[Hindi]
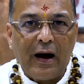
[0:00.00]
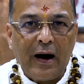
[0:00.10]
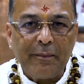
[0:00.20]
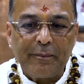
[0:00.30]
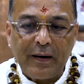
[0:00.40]

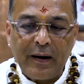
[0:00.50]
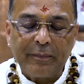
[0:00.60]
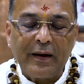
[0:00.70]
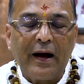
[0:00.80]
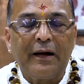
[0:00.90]
आप
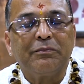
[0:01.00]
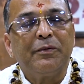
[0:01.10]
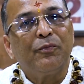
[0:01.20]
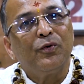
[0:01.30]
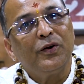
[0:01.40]
आपके हाथ
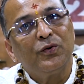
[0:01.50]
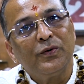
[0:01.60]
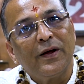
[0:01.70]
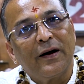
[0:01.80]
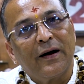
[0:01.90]
में पूरी
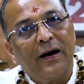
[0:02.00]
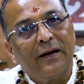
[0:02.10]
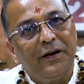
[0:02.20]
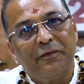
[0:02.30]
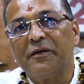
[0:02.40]
दुनिया
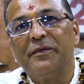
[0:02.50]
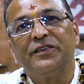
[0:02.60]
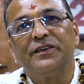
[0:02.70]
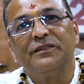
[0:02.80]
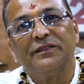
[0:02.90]
का
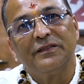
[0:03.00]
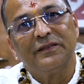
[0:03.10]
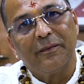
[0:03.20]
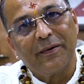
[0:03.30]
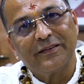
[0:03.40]
इंफॉर्मेशन
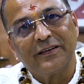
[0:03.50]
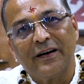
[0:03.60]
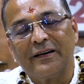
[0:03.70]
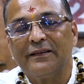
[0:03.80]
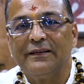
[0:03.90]

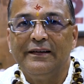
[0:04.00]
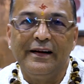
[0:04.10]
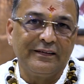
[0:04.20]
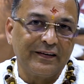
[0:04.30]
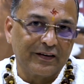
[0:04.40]
समाचार
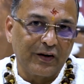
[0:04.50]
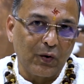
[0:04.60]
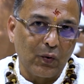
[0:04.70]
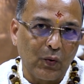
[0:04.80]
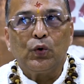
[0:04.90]
ले सकते
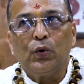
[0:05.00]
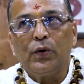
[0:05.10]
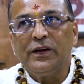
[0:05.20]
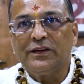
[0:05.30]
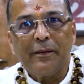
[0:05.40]
हो
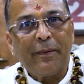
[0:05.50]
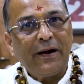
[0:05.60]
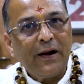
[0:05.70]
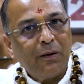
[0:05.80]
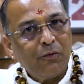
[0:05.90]
तो इसके
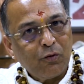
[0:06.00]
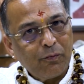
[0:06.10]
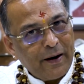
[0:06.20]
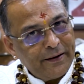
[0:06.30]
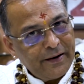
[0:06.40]
पहले हम लोग
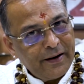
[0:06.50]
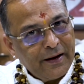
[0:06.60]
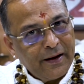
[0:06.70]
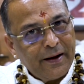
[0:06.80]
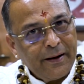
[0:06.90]
फायदे
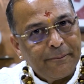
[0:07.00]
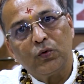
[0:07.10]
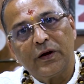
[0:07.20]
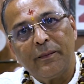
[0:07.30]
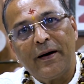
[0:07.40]
देखेंगे
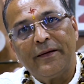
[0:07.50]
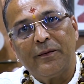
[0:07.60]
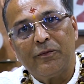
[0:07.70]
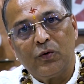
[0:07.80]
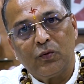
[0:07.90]
उसके बाद
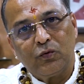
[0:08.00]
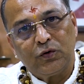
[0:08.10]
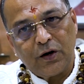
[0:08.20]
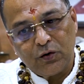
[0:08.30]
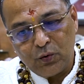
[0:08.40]
हम लोग
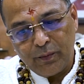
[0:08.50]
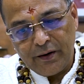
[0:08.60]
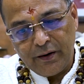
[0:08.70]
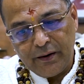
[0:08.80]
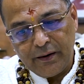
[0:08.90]
उसका जो भी